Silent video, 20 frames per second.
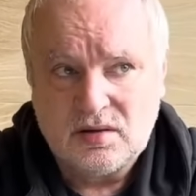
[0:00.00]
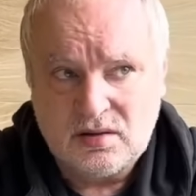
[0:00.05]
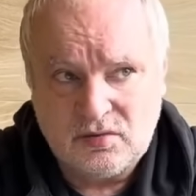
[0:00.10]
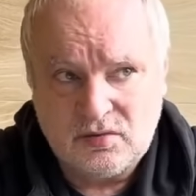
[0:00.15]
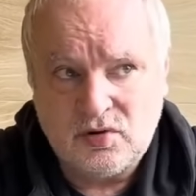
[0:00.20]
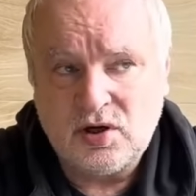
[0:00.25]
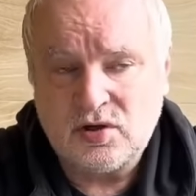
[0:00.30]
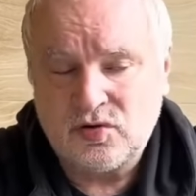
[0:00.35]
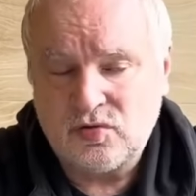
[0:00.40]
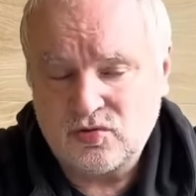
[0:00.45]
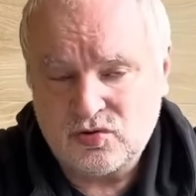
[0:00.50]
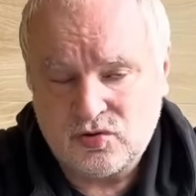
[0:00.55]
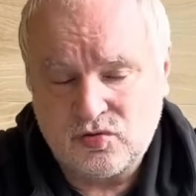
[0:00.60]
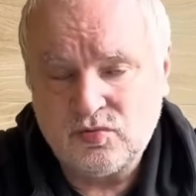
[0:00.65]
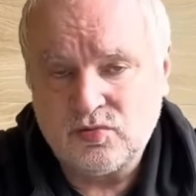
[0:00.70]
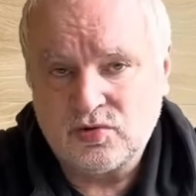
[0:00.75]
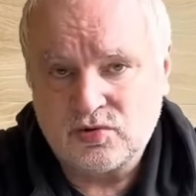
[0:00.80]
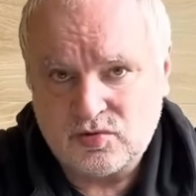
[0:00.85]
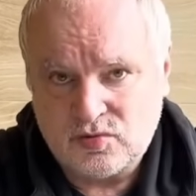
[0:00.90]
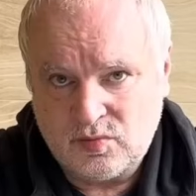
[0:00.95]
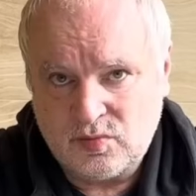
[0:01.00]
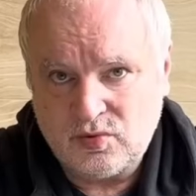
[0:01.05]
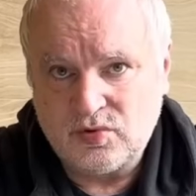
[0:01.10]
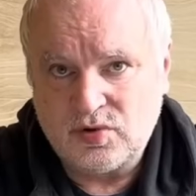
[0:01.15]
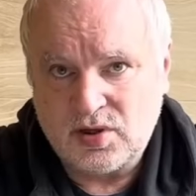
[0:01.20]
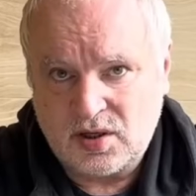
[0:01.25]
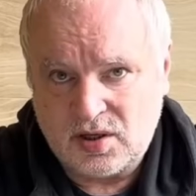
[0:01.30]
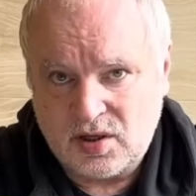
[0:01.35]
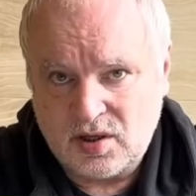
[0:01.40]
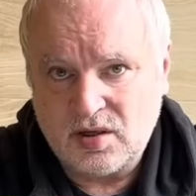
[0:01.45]
но ну, я тоже думал, что
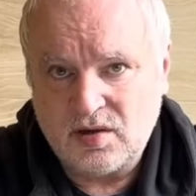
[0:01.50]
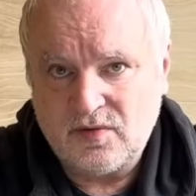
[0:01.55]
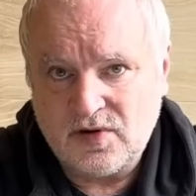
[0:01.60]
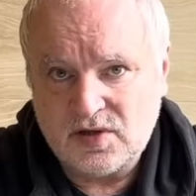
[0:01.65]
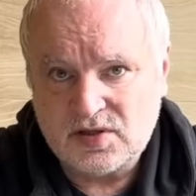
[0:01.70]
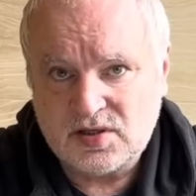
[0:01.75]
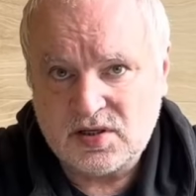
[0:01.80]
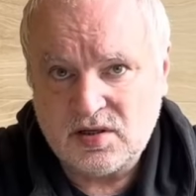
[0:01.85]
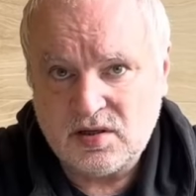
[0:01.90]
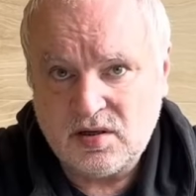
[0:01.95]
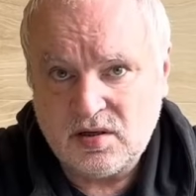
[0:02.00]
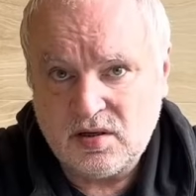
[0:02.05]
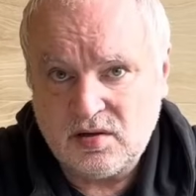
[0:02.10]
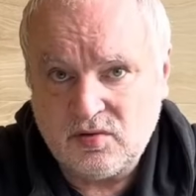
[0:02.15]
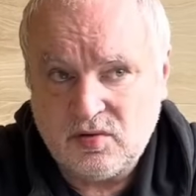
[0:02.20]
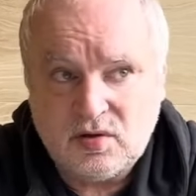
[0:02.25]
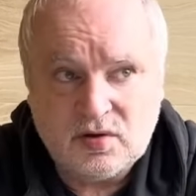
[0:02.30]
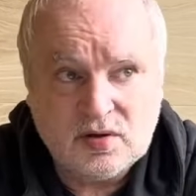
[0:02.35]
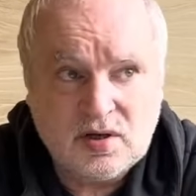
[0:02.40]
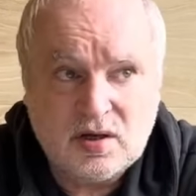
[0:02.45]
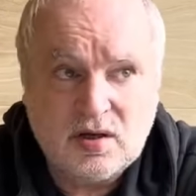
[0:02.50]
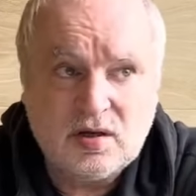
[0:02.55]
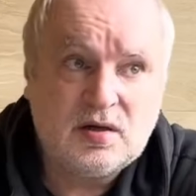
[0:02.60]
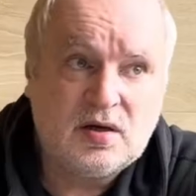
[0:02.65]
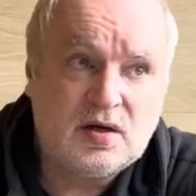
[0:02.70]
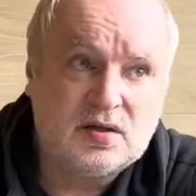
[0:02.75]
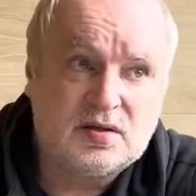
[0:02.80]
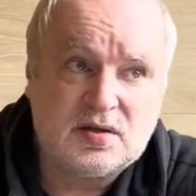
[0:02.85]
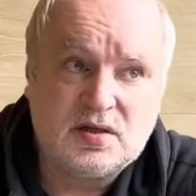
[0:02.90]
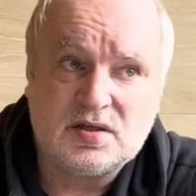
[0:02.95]
будет такая вязкая игра, но она
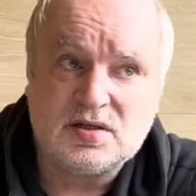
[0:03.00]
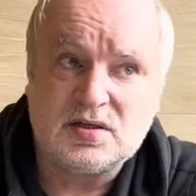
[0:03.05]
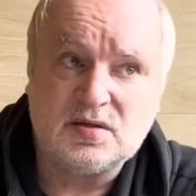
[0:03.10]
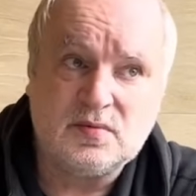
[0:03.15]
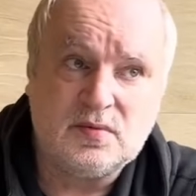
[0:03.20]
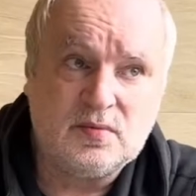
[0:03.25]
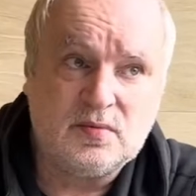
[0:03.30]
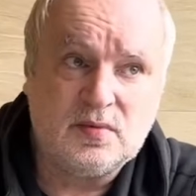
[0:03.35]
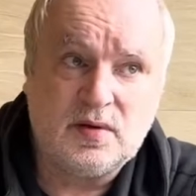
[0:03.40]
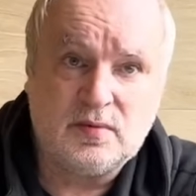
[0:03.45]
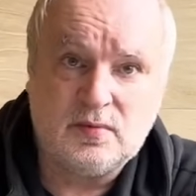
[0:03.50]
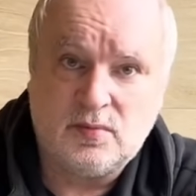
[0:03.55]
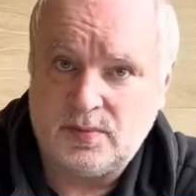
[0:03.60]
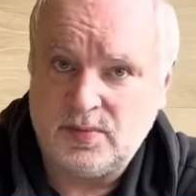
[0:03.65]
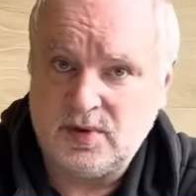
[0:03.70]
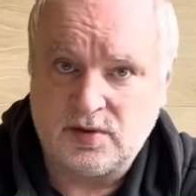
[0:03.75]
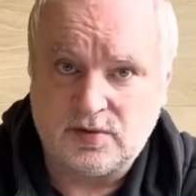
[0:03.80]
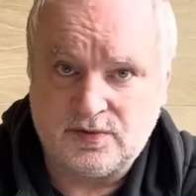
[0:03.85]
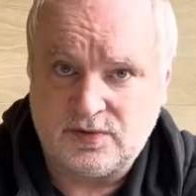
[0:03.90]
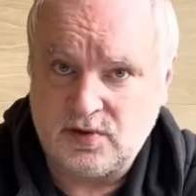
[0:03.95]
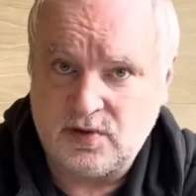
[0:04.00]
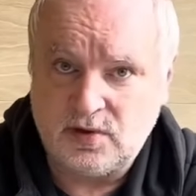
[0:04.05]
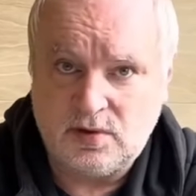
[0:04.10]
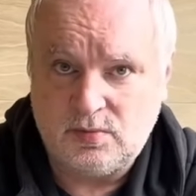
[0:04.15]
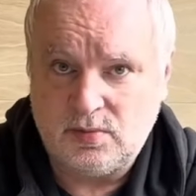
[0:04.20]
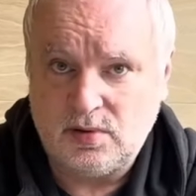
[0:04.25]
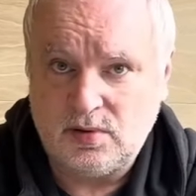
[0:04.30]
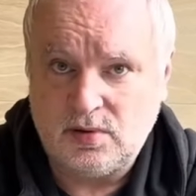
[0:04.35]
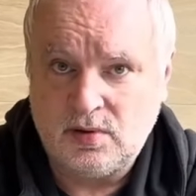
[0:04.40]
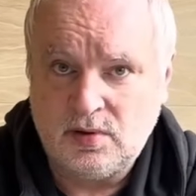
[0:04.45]
игра-то, если бы моментов-то не
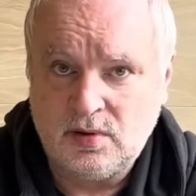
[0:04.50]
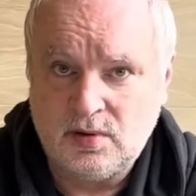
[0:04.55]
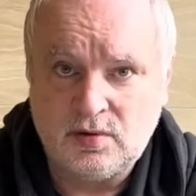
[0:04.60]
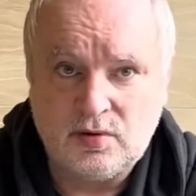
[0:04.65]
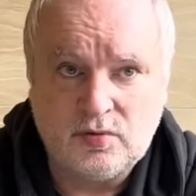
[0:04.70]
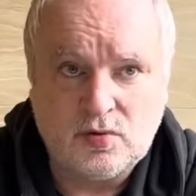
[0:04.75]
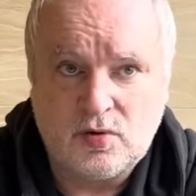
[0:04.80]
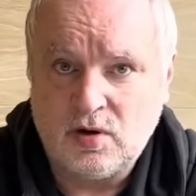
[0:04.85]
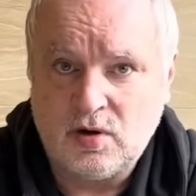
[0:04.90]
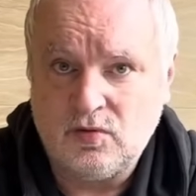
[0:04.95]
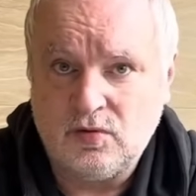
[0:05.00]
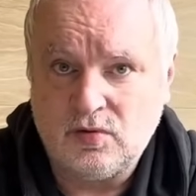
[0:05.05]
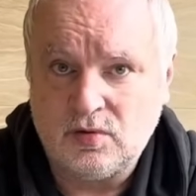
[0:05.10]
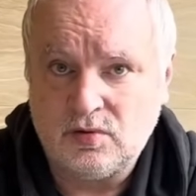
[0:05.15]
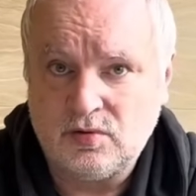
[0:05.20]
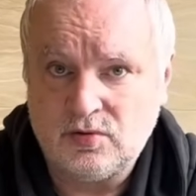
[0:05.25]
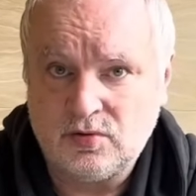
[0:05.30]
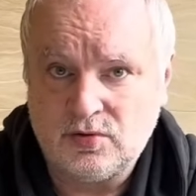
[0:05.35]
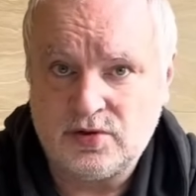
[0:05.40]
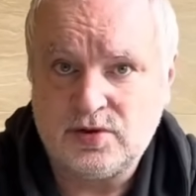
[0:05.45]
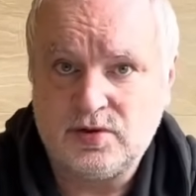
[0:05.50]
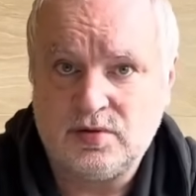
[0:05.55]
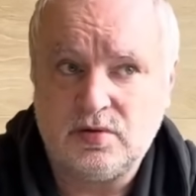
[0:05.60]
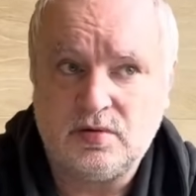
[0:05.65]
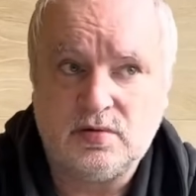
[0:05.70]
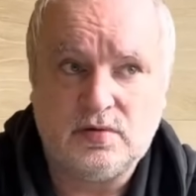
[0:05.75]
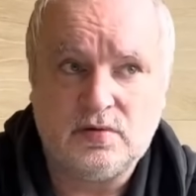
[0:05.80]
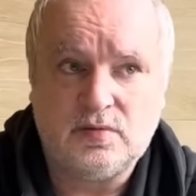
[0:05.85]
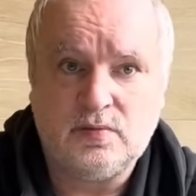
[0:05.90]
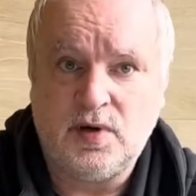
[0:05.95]
было ни у кого. То есть
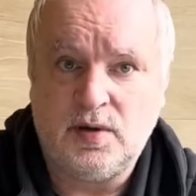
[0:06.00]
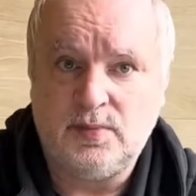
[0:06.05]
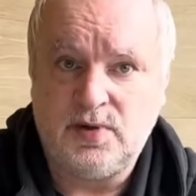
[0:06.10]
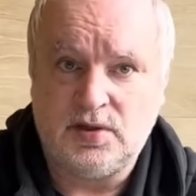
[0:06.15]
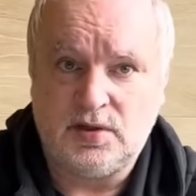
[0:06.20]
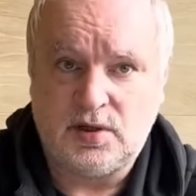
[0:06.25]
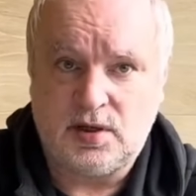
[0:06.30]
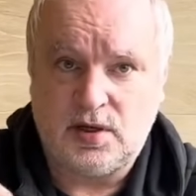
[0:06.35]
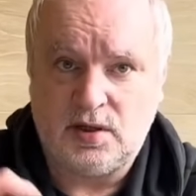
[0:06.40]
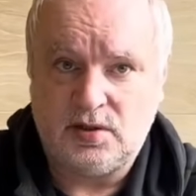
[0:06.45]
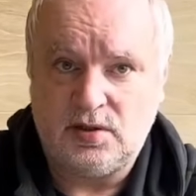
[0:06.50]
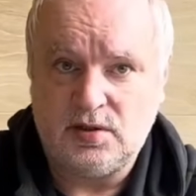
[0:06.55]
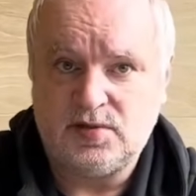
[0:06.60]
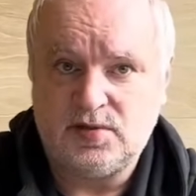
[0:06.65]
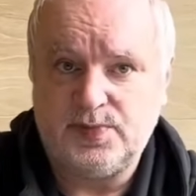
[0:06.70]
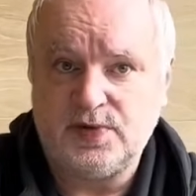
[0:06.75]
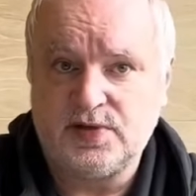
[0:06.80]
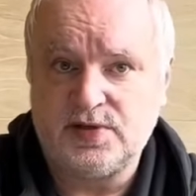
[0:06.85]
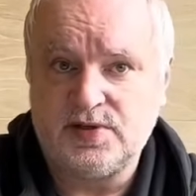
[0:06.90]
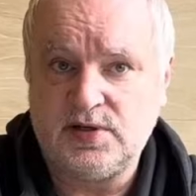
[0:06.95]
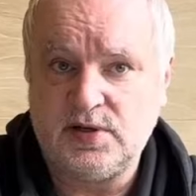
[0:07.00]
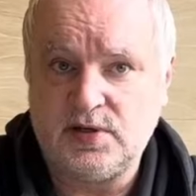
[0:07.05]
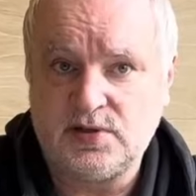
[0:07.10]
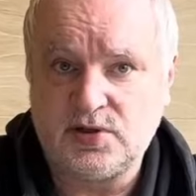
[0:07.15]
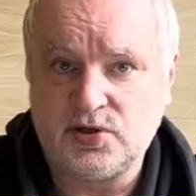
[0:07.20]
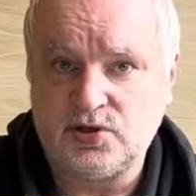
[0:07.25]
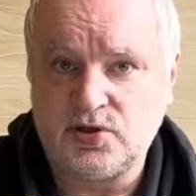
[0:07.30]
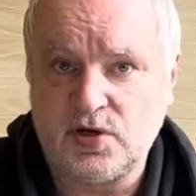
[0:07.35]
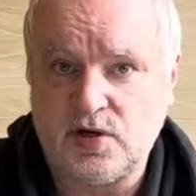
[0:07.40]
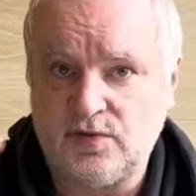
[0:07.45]
моменты какие, Спиртсян
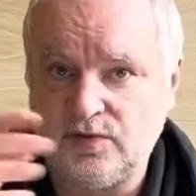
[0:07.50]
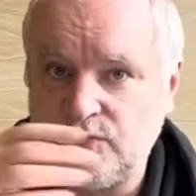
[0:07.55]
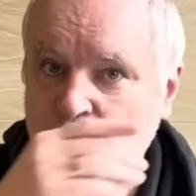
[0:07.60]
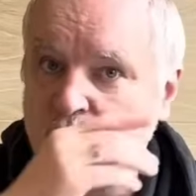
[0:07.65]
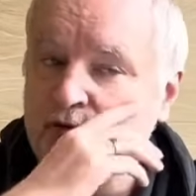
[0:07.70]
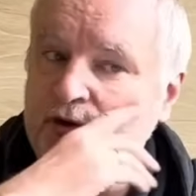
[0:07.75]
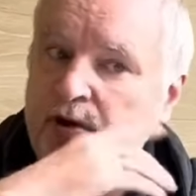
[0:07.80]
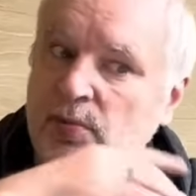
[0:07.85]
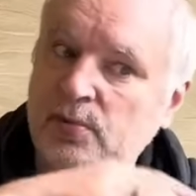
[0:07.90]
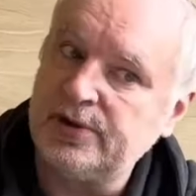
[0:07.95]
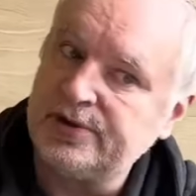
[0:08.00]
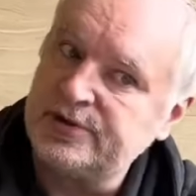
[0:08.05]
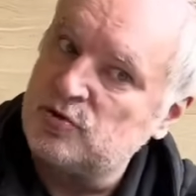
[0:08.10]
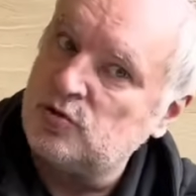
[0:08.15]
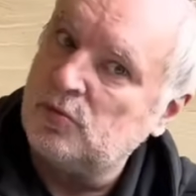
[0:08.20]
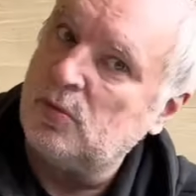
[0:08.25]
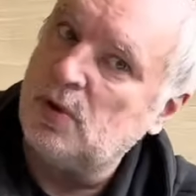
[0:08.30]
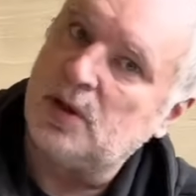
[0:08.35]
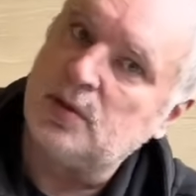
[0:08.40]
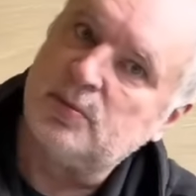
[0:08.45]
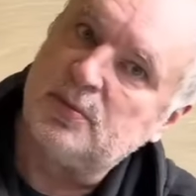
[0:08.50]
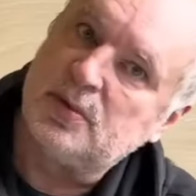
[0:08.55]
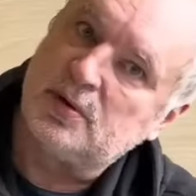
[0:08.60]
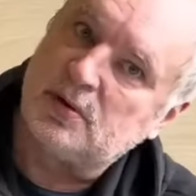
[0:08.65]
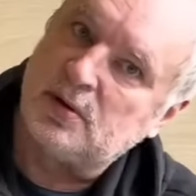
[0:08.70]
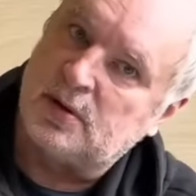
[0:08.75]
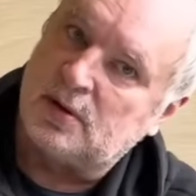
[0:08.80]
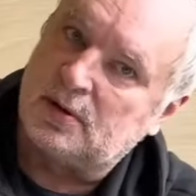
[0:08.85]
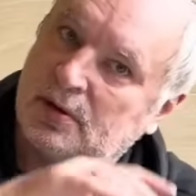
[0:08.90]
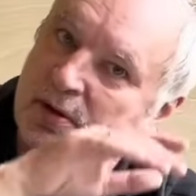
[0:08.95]
со штрафном там лицом отбил